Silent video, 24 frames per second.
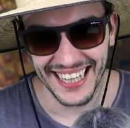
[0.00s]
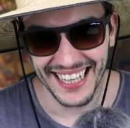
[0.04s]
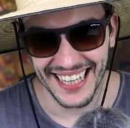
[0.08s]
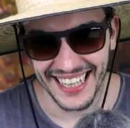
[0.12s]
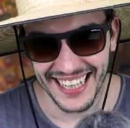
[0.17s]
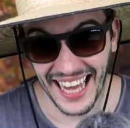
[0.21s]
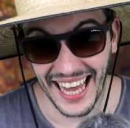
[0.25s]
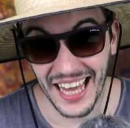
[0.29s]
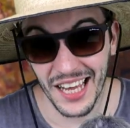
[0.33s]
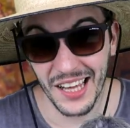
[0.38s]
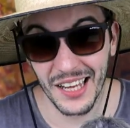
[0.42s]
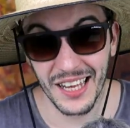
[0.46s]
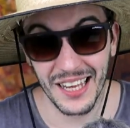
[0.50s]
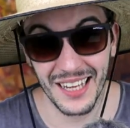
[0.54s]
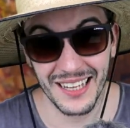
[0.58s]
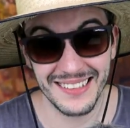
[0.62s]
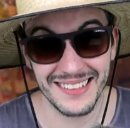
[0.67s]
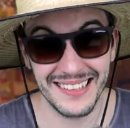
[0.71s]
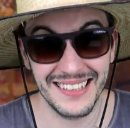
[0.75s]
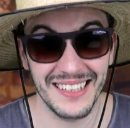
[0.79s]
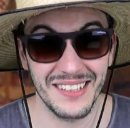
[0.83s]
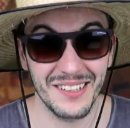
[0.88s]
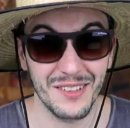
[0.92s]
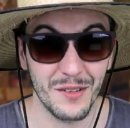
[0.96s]
E, é,
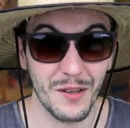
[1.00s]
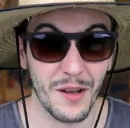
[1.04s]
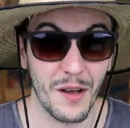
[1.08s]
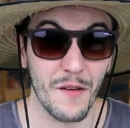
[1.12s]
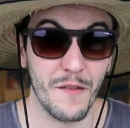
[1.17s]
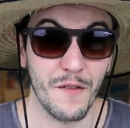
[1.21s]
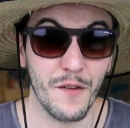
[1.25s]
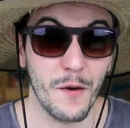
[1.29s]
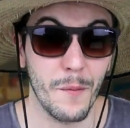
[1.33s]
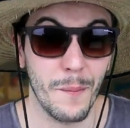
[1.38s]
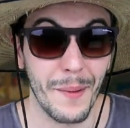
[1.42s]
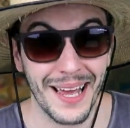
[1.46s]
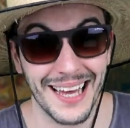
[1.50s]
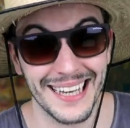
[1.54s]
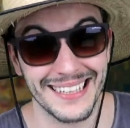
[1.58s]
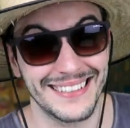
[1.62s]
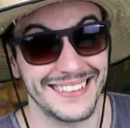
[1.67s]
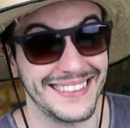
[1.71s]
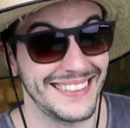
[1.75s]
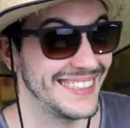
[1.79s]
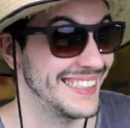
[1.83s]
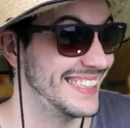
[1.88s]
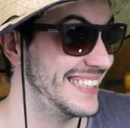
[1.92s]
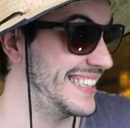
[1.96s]
e, eu, eu fico meio
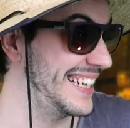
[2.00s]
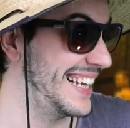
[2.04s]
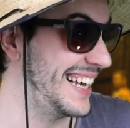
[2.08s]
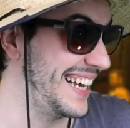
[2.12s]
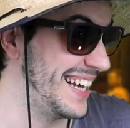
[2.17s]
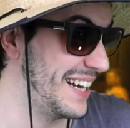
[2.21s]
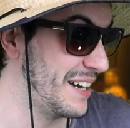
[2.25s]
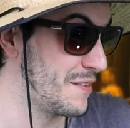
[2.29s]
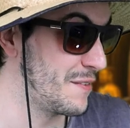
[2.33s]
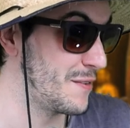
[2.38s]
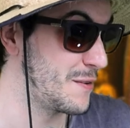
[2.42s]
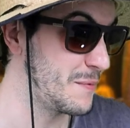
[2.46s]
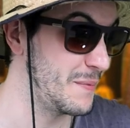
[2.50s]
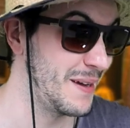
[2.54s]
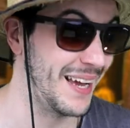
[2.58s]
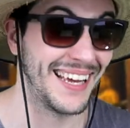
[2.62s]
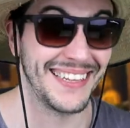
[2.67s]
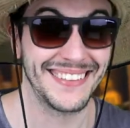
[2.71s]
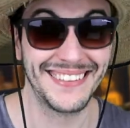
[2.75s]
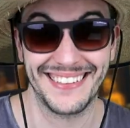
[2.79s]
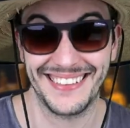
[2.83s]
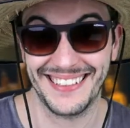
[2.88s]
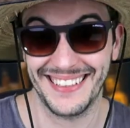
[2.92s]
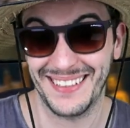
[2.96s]
assim, né? Eu fico meio
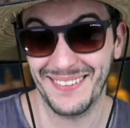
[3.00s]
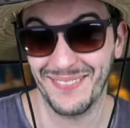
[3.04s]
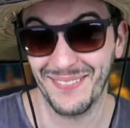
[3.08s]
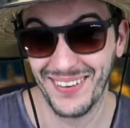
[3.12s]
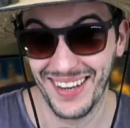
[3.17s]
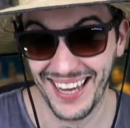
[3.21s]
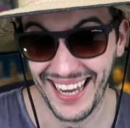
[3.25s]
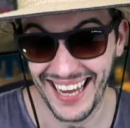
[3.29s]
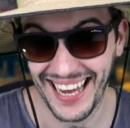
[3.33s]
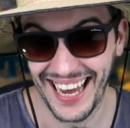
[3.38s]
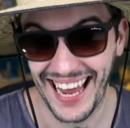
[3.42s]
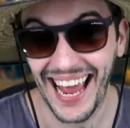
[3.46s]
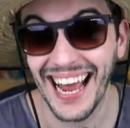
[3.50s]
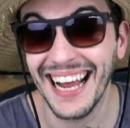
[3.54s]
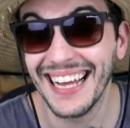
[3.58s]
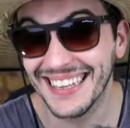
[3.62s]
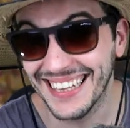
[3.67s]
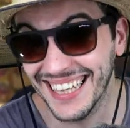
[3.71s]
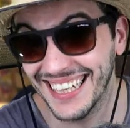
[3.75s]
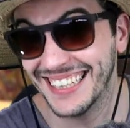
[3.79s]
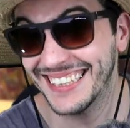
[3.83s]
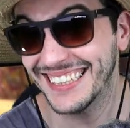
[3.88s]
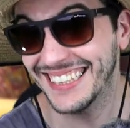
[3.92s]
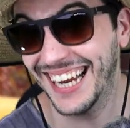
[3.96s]
assim, porque é
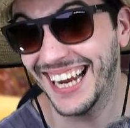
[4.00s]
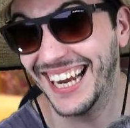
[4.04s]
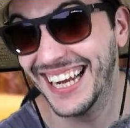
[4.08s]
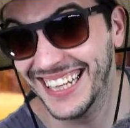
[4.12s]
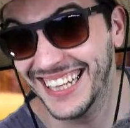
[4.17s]
inteligente.